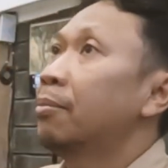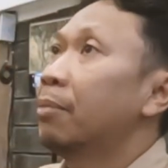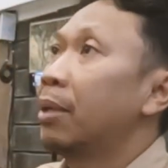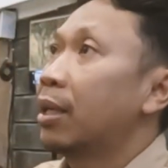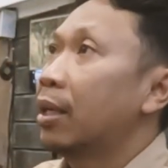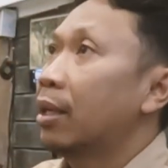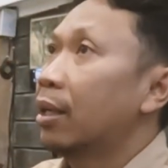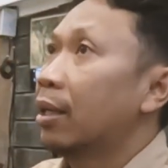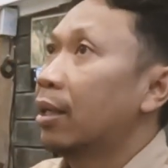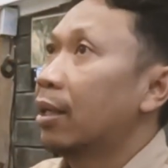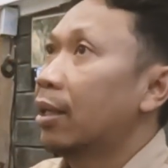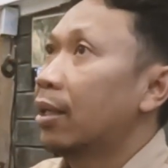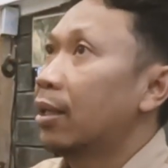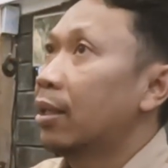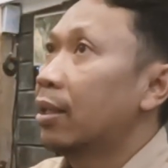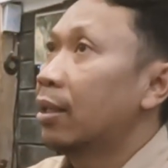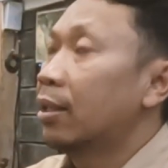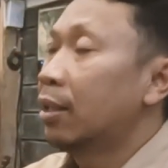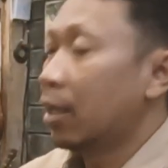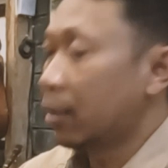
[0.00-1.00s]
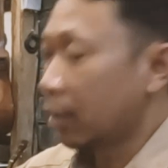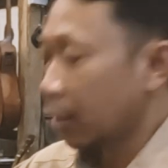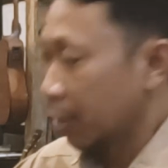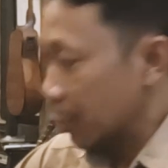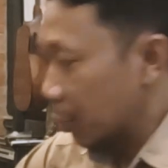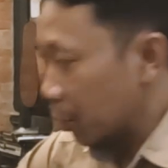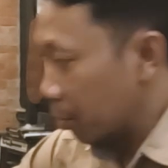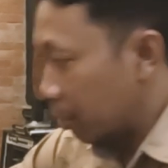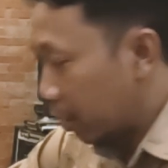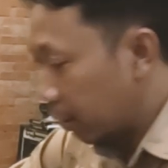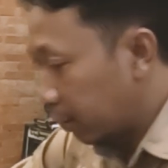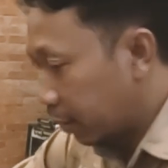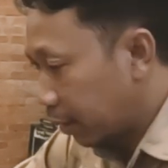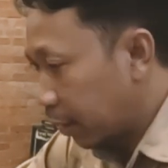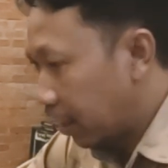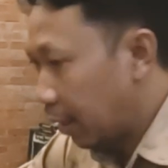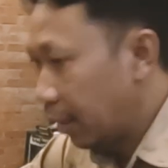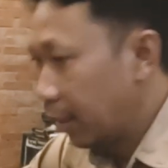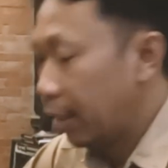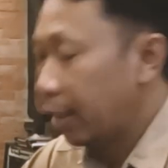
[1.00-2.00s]
pada uh, Allah Subhanahu wa
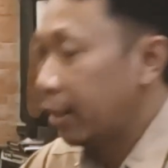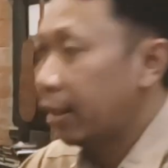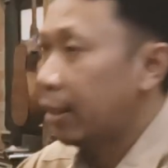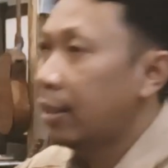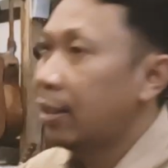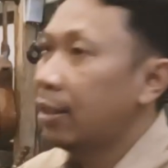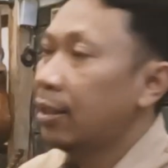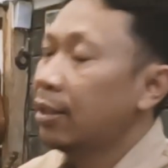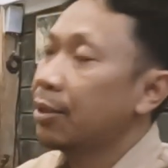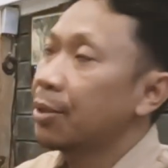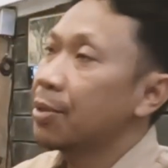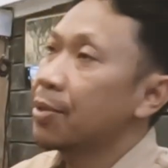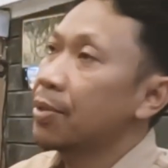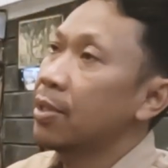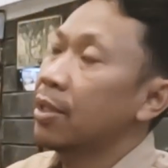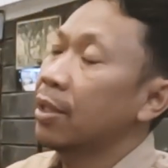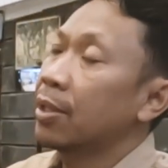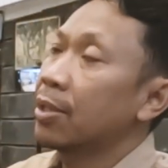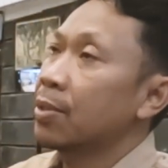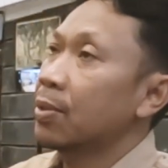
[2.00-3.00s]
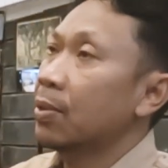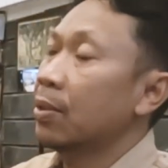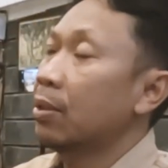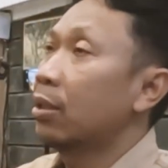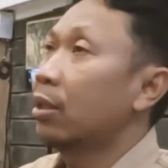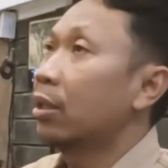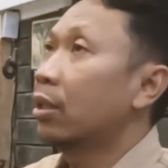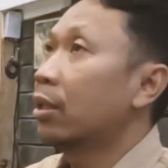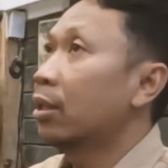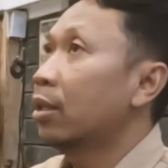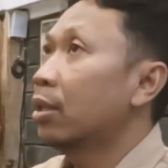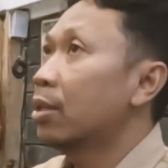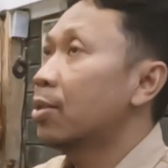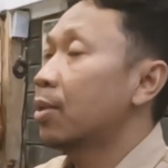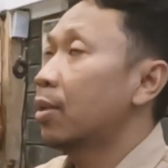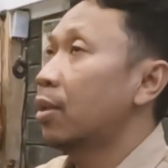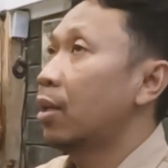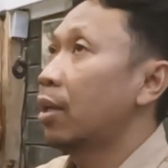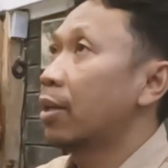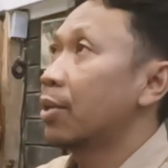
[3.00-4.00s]
taala, Gusti Rasulullah
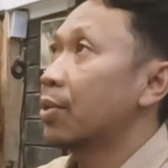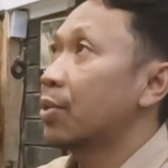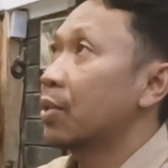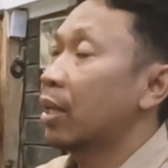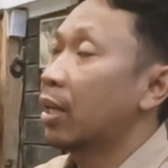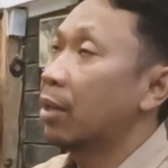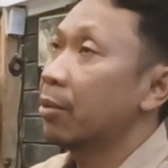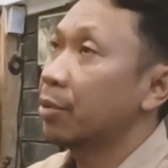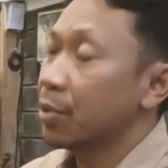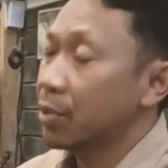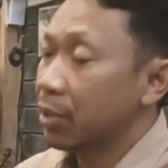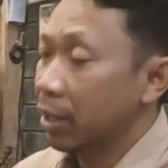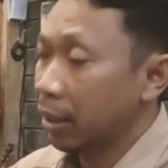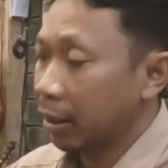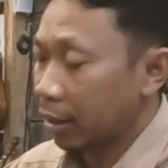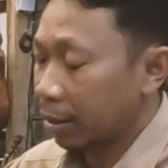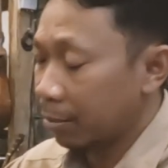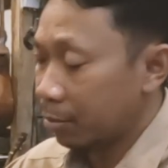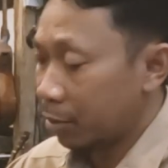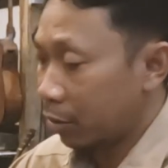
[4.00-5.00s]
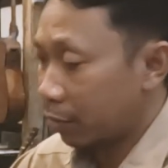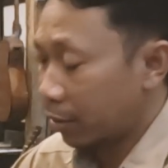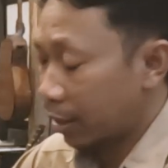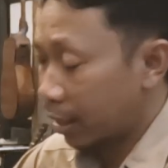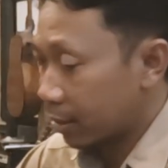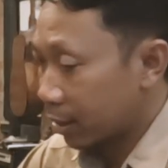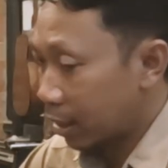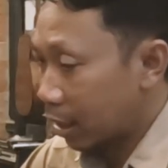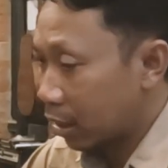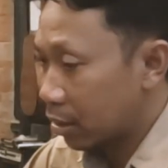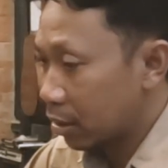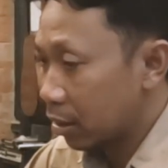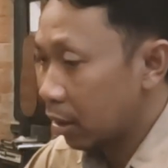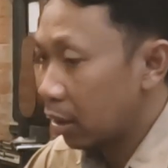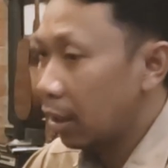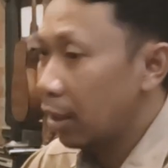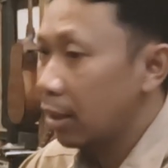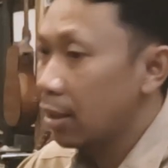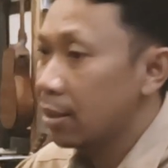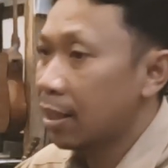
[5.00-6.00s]
sallallahu alaihi wasallam, Gusti Engkang Maha Asih,
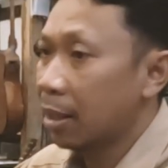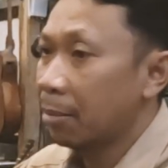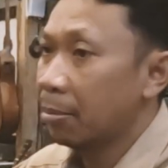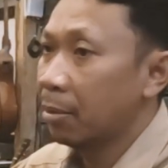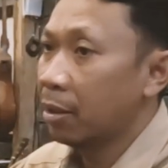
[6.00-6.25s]
saya